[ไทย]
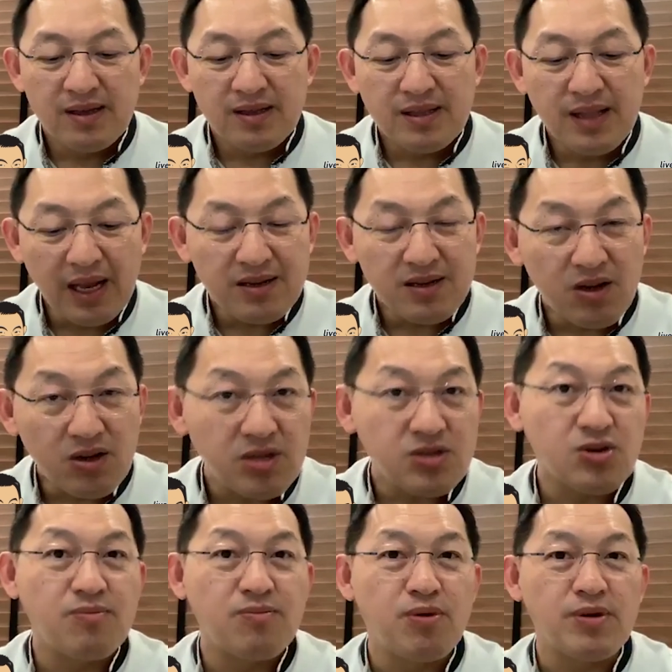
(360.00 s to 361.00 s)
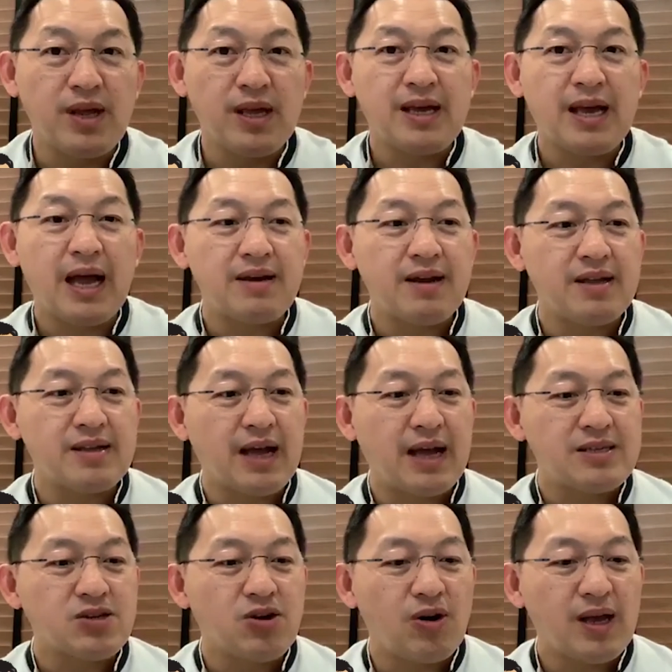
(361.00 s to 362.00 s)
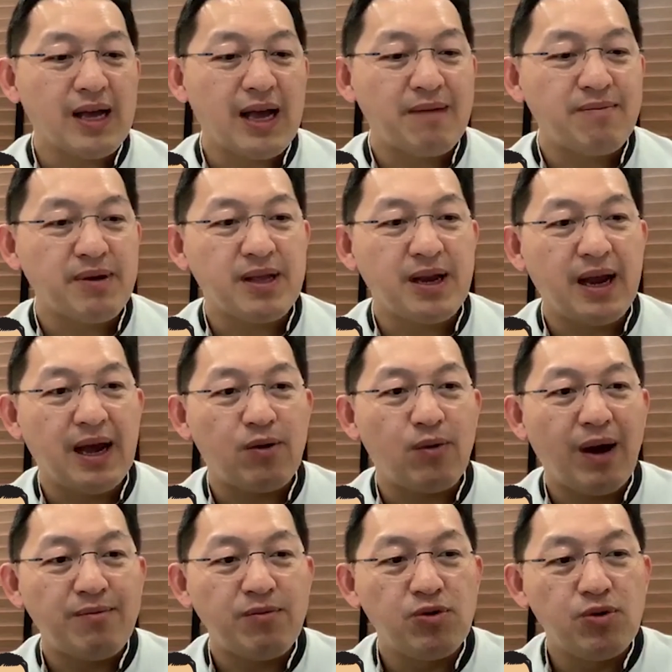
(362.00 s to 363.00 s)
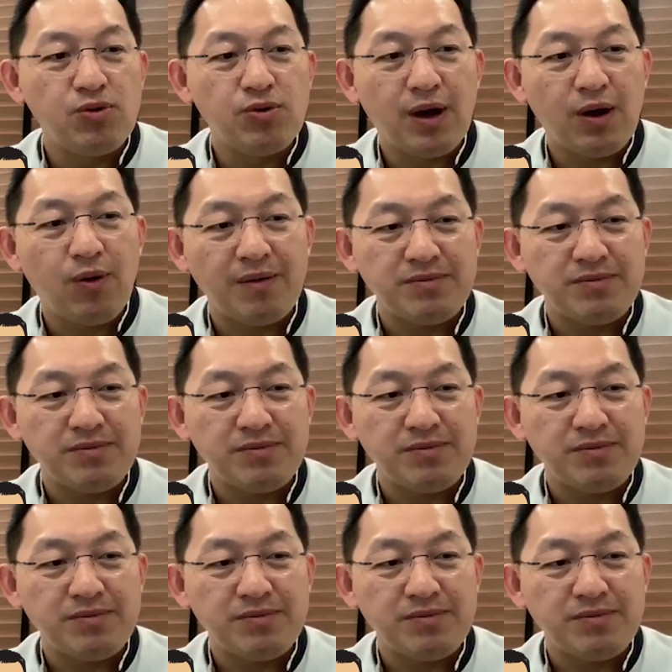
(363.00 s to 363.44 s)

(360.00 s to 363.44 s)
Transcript: นั่นก็จะส่งผลให้การเรียนการสอนและการพัฒนาความรู้และความ